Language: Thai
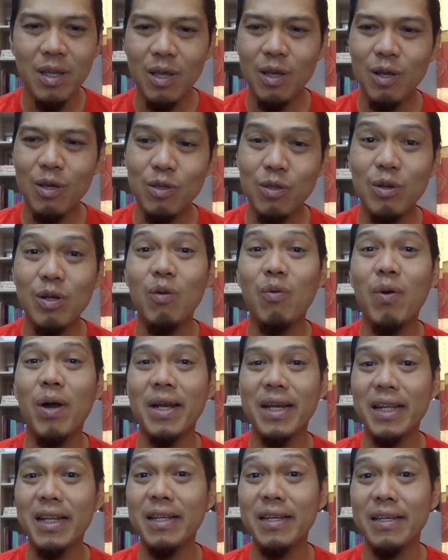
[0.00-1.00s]
ก็ต้องระวัง
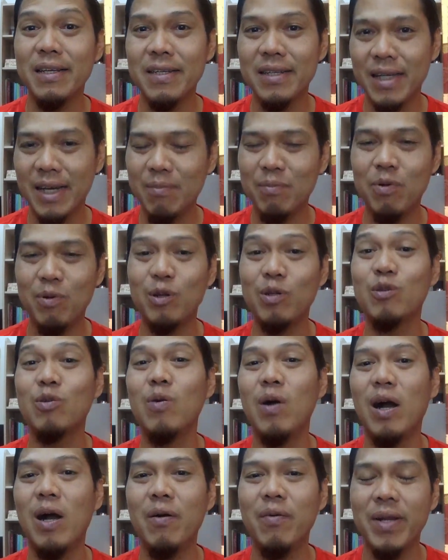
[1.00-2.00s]
นิดนึงนะครับ
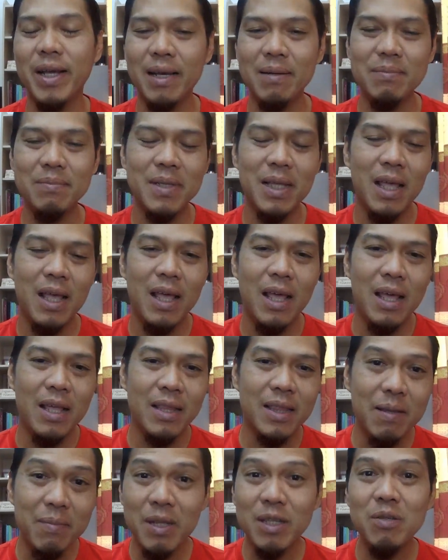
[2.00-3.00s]
control out นะครับ
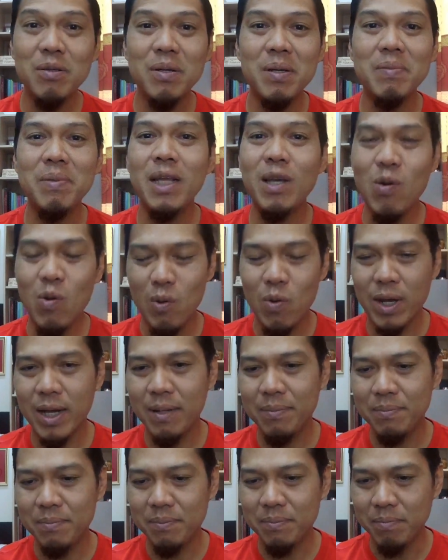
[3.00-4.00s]
ตำแหน่งนอนเป็นเลขหกค
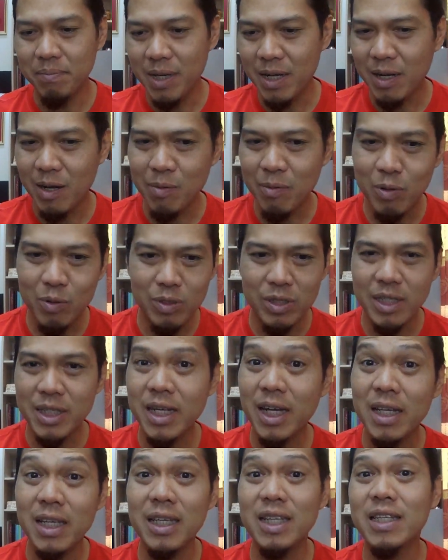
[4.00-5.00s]
รับ เมื่อเขาเป็นคนที่
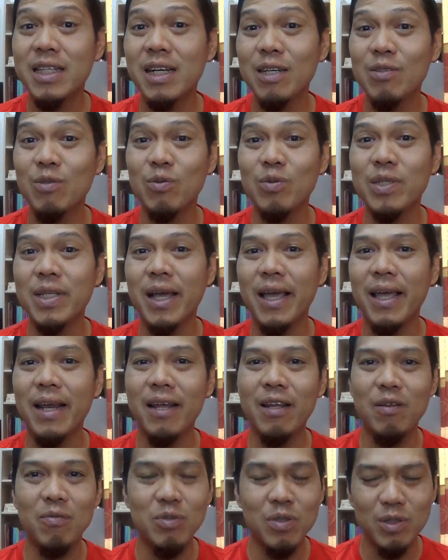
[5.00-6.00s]
ช่างคิดช่างสงสัยอะไร
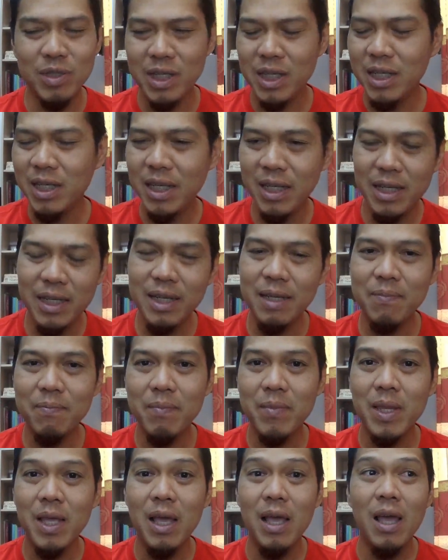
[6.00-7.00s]
เนาะต้องนี่
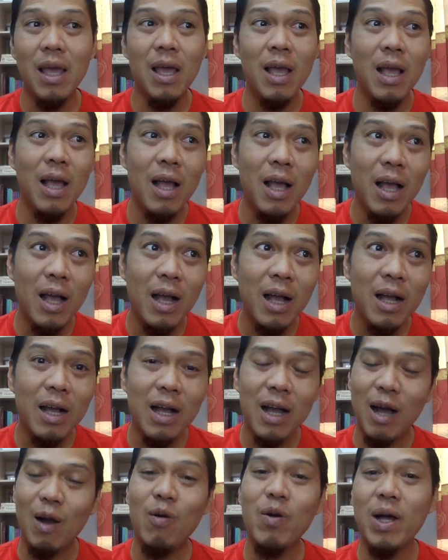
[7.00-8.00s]

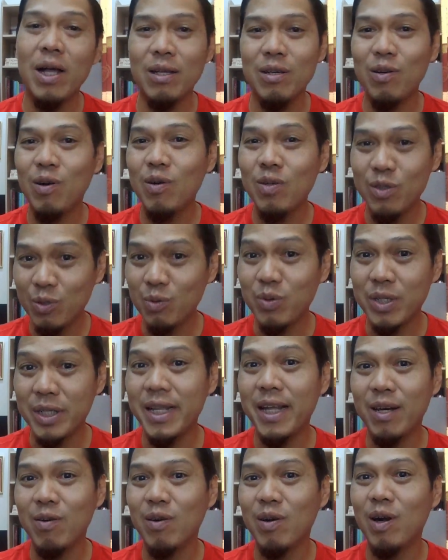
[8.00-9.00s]
เขาอะจุด
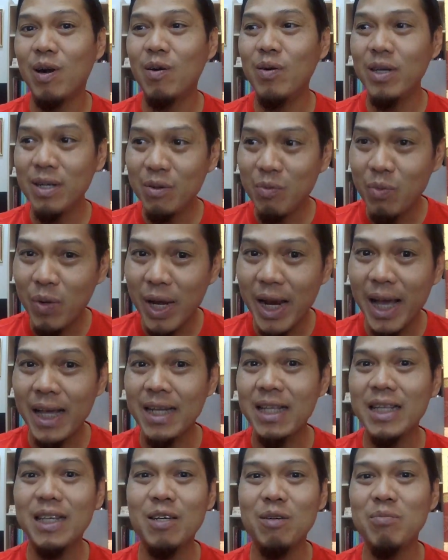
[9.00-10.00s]
เด่นของเขาคือเวลา
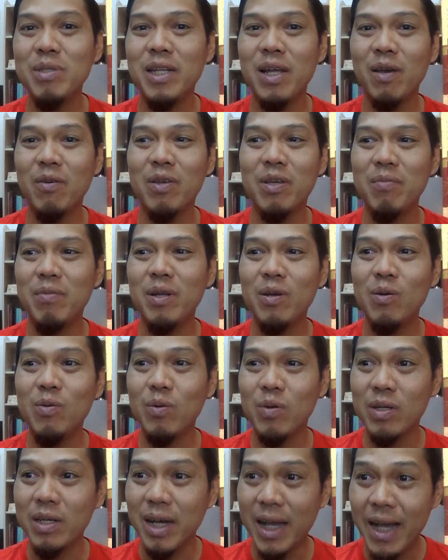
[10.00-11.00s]
ที่เขามีแนวคิดเรื่องห
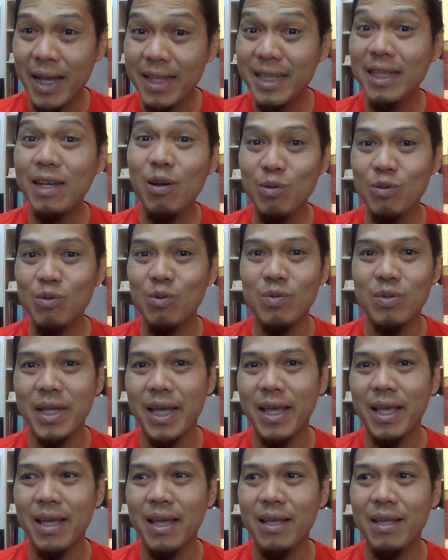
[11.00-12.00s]
กคือไอ้ที่เขาสงสั
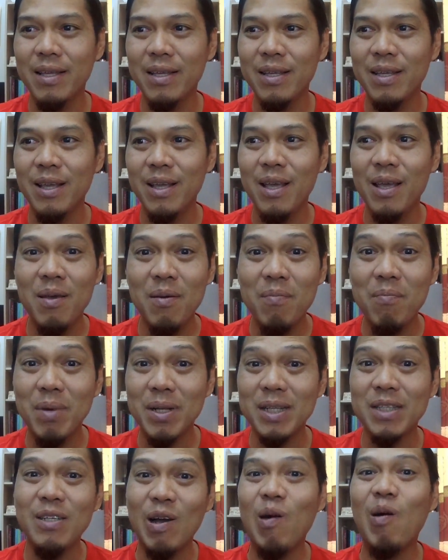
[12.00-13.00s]
ยอะมั
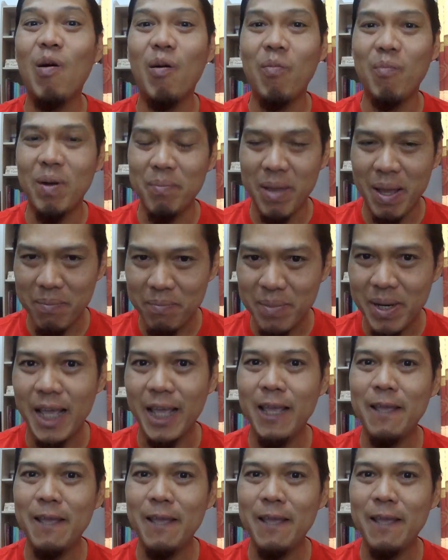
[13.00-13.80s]
นจะออกมาแบบไหน